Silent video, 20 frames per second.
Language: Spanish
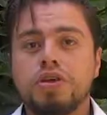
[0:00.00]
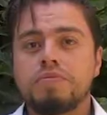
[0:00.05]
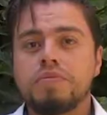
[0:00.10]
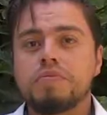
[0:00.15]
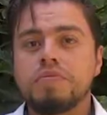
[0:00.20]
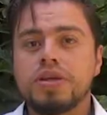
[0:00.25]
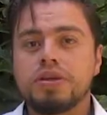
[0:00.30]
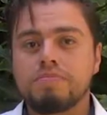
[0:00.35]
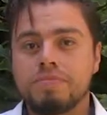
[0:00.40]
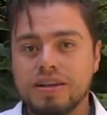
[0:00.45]
de
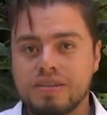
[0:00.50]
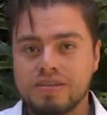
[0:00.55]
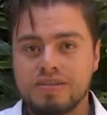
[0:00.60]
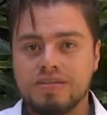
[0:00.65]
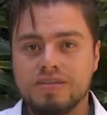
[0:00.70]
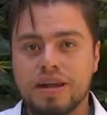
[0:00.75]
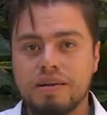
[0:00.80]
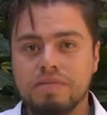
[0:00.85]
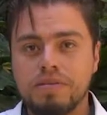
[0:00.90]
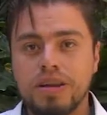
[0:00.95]
vivir más
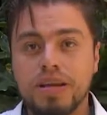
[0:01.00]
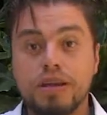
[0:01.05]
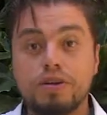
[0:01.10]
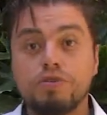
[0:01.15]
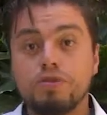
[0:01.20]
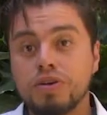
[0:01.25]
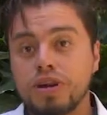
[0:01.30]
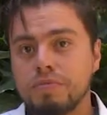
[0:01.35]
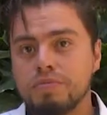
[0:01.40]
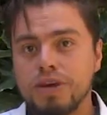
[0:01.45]
estable,
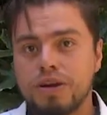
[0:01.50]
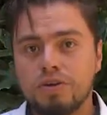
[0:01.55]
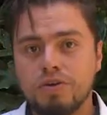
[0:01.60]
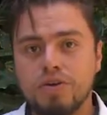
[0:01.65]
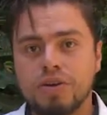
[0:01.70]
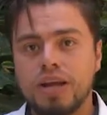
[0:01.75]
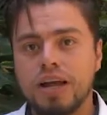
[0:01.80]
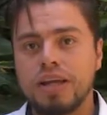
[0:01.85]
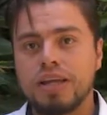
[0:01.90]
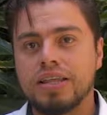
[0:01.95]
una
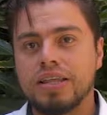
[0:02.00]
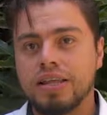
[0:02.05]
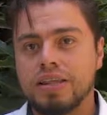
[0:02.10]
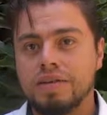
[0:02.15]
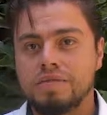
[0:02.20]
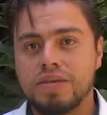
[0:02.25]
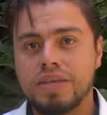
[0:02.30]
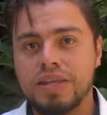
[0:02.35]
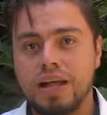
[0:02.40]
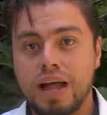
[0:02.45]
mejor calidad
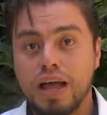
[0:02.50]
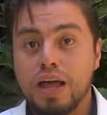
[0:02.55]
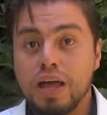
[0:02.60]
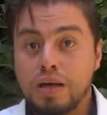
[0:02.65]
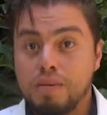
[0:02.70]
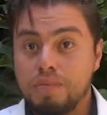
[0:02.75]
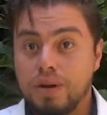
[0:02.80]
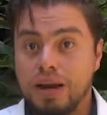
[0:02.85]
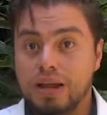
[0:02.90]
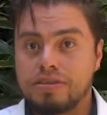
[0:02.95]
de vida.
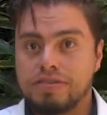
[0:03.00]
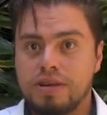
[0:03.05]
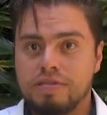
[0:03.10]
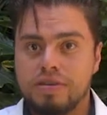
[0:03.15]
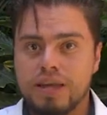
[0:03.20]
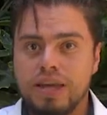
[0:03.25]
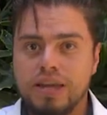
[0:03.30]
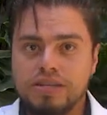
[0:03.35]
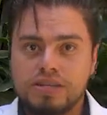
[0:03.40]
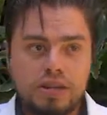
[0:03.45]
Para
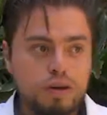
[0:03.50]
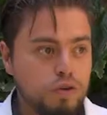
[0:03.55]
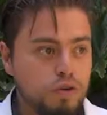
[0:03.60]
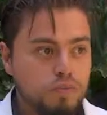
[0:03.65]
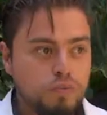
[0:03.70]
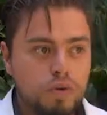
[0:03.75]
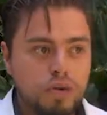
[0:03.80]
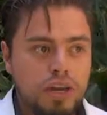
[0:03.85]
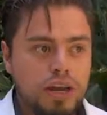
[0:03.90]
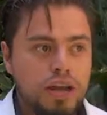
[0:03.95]
saber si el
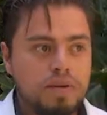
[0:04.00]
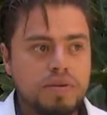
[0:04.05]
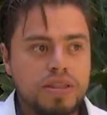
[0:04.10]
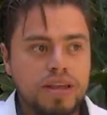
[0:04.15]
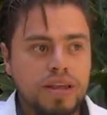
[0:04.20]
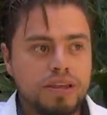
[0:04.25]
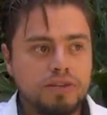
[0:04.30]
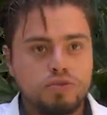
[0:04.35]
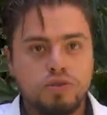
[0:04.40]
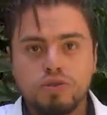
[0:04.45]
rumbo de la
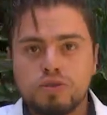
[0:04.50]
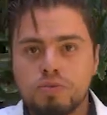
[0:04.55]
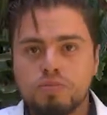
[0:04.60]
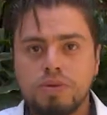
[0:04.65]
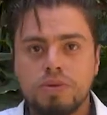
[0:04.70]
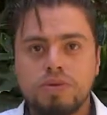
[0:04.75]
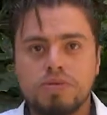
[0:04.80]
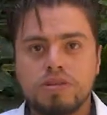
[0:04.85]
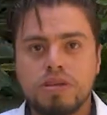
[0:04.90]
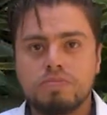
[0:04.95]
vida que estoy
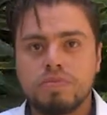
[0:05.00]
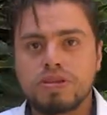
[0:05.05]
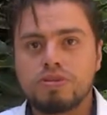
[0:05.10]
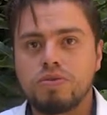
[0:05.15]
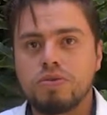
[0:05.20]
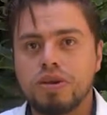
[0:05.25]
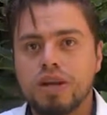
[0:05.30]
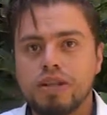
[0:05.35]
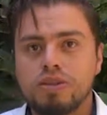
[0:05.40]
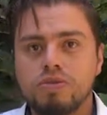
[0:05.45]
tomando es el más
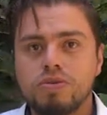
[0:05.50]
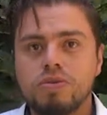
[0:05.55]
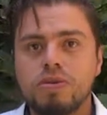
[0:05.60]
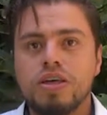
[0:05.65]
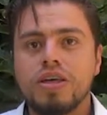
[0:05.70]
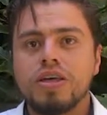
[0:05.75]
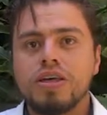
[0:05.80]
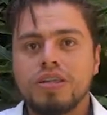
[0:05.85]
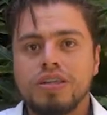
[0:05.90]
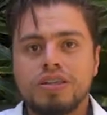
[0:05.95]
correcto,
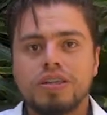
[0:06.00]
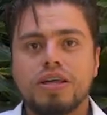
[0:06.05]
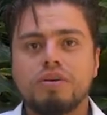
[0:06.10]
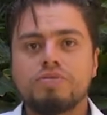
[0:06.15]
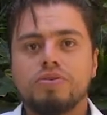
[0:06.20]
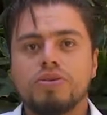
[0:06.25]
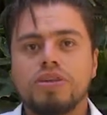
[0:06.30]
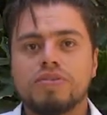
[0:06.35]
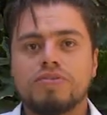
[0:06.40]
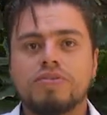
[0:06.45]

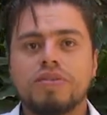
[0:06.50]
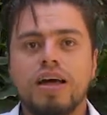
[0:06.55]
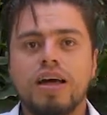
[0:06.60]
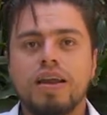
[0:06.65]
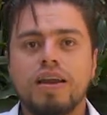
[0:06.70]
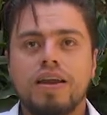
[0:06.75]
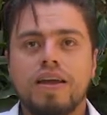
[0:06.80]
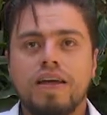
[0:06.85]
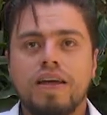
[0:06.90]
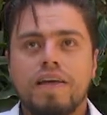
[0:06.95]
debo de
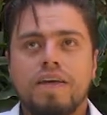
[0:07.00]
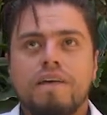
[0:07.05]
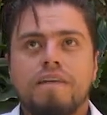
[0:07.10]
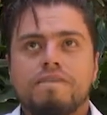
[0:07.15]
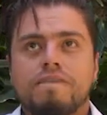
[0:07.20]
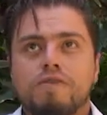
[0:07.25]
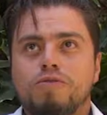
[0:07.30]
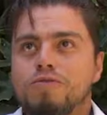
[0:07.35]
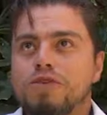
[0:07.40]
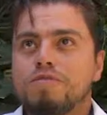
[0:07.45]
estar,
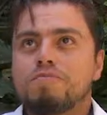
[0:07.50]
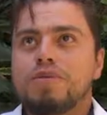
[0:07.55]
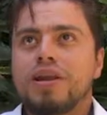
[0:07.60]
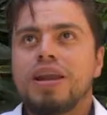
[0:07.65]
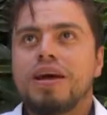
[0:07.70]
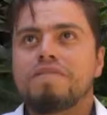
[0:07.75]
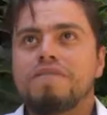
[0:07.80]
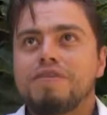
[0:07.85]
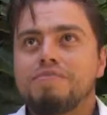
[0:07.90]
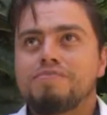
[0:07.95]
una
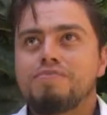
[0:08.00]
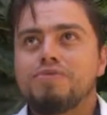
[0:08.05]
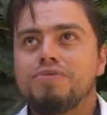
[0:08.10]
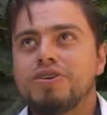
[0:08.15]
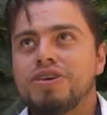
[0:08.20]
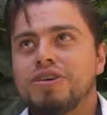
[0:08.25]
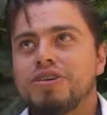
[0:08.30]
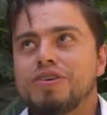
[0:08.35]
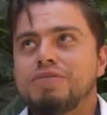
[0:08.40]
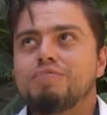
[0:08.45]
palabra
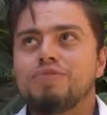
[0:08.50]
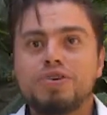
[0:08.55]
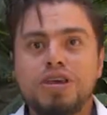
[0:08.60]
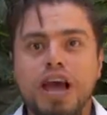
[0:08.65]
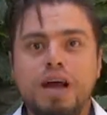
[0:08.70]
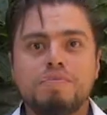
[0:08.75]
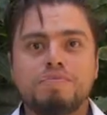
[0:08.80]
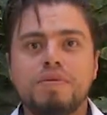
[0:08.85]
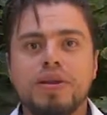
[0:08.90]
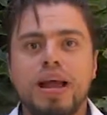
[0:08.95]
muy, muy
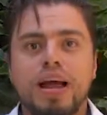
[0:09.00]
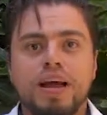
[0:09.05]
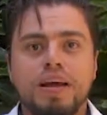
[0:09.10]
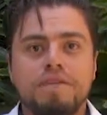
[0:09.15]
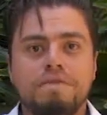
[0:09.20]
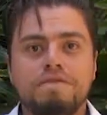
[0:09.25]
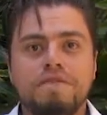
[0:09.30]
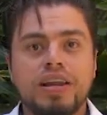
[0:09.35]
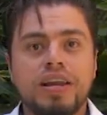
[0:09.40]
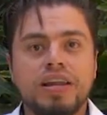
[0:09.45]
amplia,
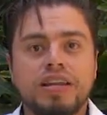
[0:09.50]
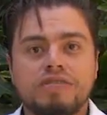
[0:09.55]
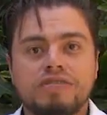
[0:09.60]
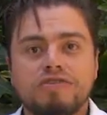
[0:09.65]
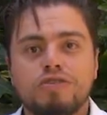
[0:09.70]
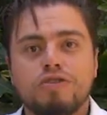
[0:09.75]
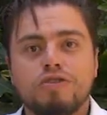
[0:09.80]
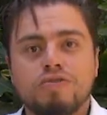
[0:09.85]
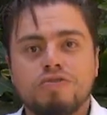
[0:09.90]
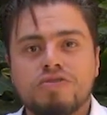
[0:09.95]

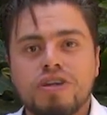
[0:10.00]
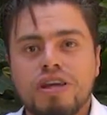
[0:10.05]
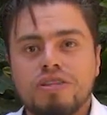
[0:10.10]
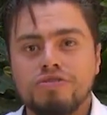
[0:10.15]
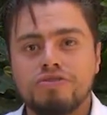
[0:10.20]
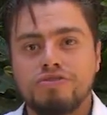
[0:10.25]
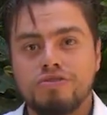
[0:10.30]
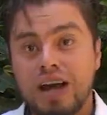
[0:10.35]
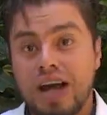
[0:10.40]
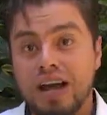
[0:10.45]
feliz,
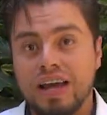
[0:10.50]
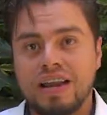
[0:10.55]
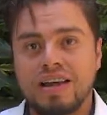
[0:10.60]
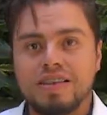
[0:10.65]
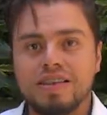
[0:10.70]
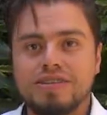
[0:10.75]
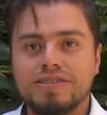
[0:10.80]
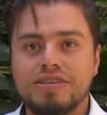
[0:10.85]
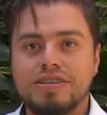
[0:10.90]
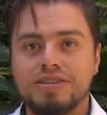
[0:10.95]
contento,
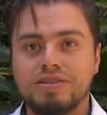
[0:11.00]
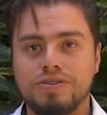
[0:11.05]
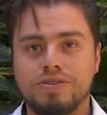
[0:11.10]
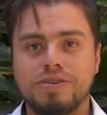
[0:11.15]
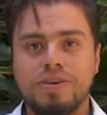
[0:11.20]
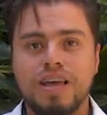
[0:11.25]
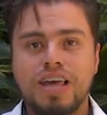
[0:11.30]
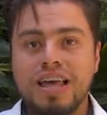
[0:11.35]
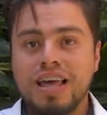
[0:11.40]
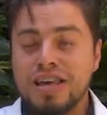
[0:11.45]

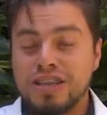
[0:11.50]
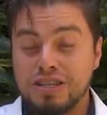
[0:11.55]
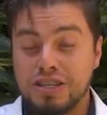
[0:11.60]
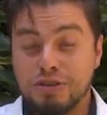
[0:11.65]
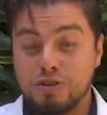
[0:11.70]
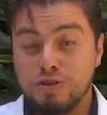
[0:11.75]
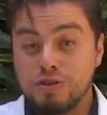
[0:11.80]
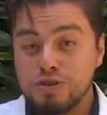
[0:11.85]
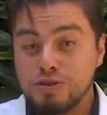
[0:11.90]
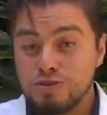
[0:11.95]
agradecido.
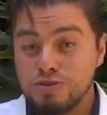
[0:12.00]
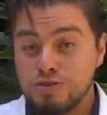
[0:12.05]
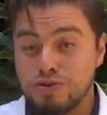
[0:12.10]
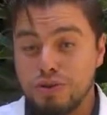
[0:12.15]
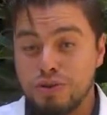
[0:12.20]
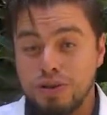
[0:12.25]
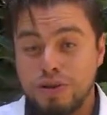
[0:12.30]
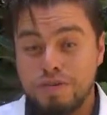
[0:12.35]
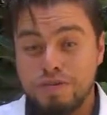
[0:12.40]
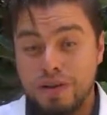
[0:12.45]
Si no
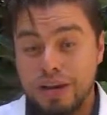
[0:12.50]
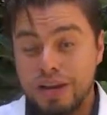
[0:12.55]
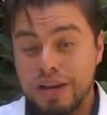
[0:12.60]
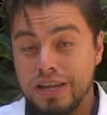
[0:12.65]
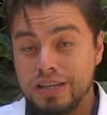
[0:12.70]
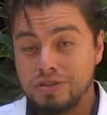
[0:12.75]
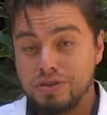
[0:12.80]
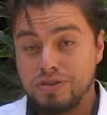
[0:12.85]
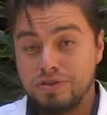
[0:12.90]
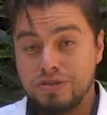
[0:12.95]
estoy
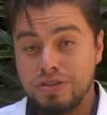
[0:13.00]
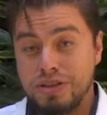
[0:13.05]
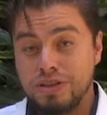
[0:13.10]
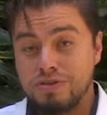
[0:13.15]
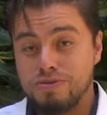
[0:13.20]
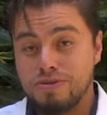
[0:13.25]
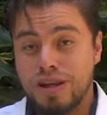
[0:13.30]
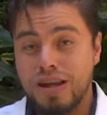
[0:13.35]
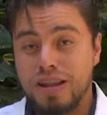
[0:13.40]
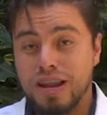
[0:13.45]
feliz,
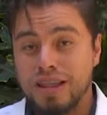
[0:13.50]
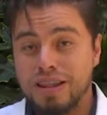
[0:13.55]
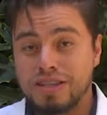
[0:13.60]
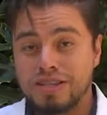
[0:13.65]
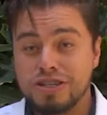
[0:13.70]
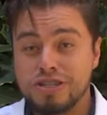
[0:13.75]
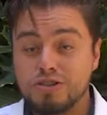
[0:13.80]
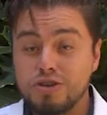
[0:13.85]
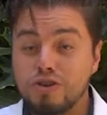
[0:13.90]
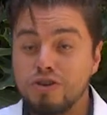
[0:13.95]
contento y
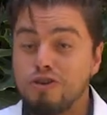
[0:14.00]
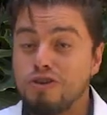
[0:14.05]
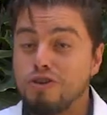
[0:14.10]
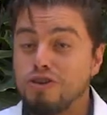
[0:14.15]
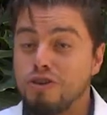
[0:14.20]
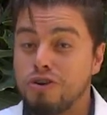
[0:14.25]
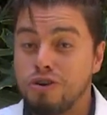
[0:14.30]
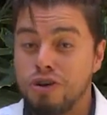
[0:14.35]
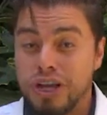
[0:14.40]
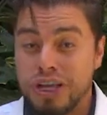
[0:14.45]
agradecido
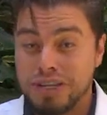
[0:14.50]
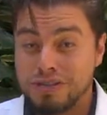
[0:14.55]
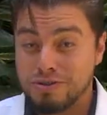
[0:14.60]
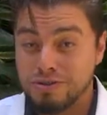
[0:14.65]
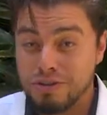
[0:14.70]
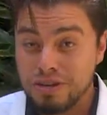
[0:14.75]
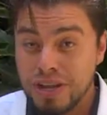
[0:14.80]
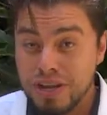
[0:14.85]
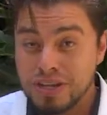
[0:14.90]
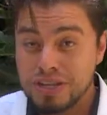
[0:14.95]
con lo que
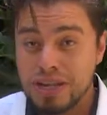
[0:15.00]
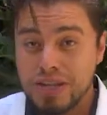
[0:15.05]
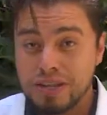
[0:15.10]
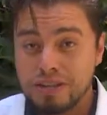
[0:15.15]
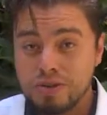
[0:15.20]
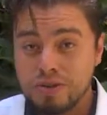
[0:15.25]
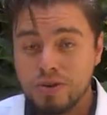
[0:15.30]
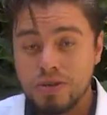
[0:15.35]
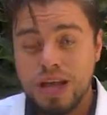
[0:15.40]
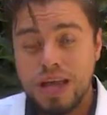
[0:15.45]
estoy
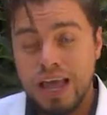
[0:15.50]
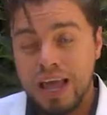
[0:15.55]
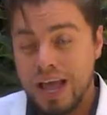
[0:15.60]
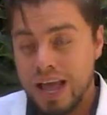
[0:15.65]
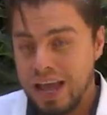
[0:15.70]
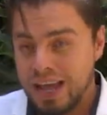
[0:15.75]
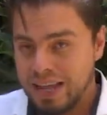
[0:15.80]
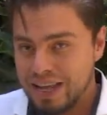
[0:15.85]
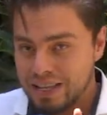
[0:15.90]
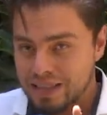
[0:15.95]
haciendo,
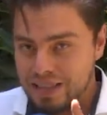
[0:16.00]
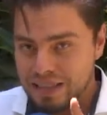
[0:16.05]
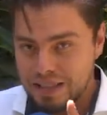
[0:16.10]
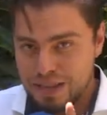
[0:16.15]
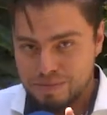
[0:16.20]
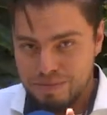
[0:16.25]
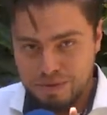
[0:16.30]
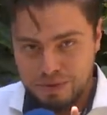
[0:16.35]
hay que tener